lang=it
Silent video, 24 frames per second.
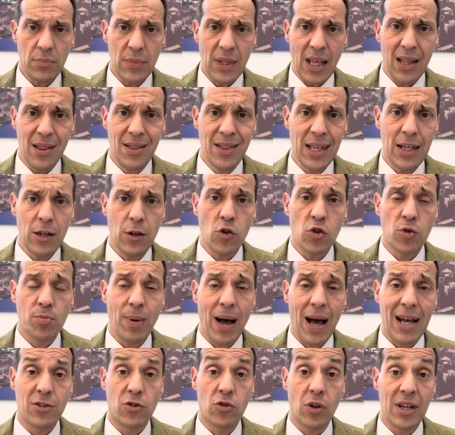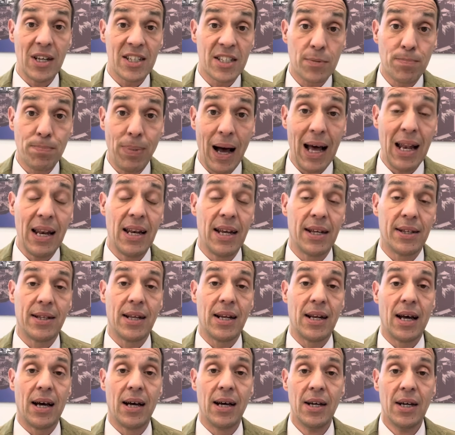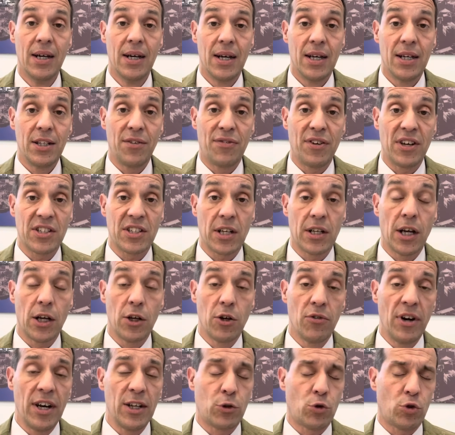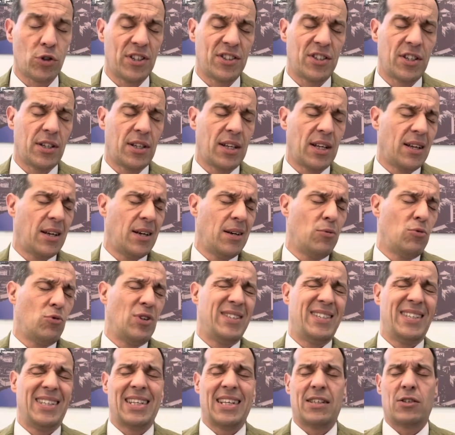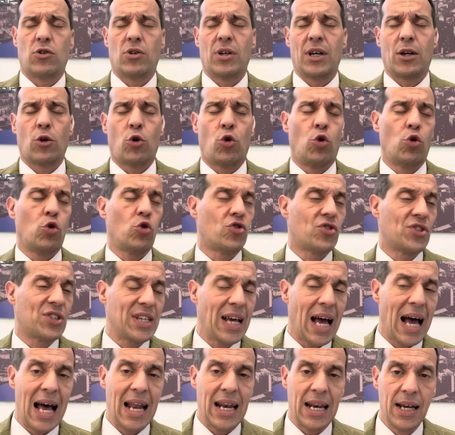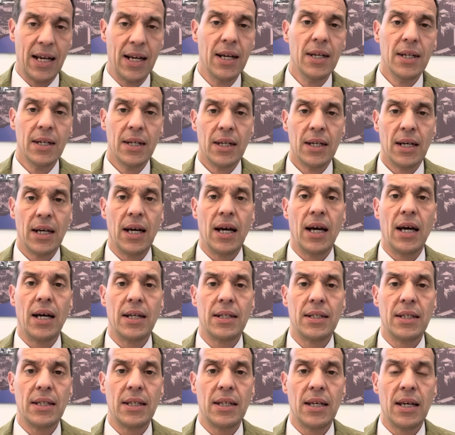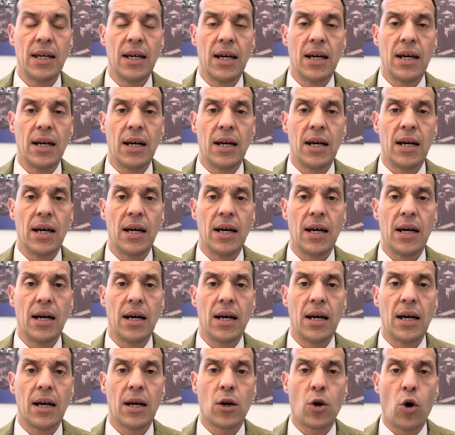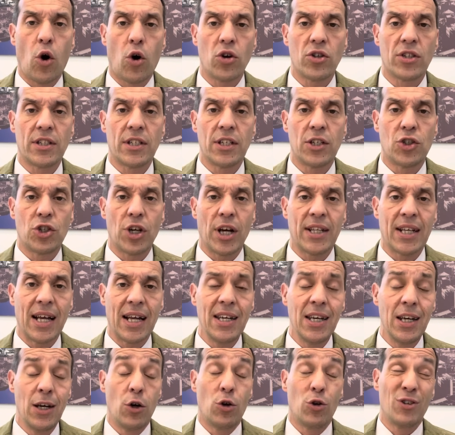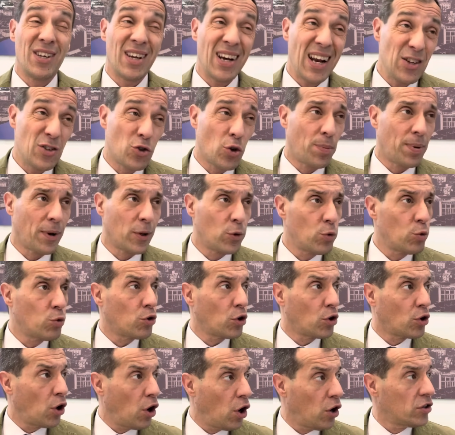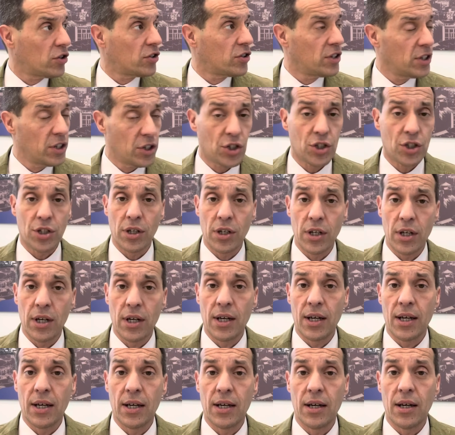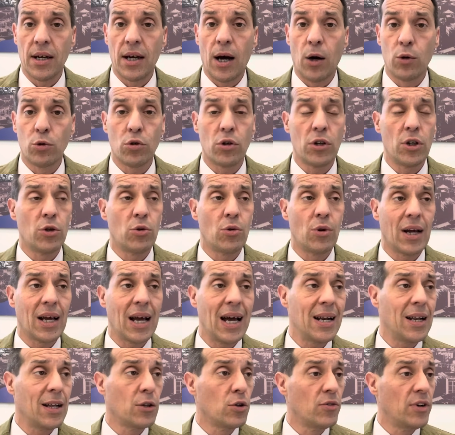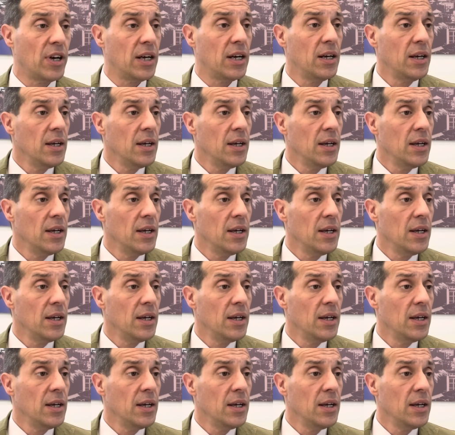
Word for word: nello spazio alle spalle della difesa della Juventus, un'esitazione colossale eh, di eh, Kostic e Danilo, direi soprattutto Kostic, eh, autore di una gara dove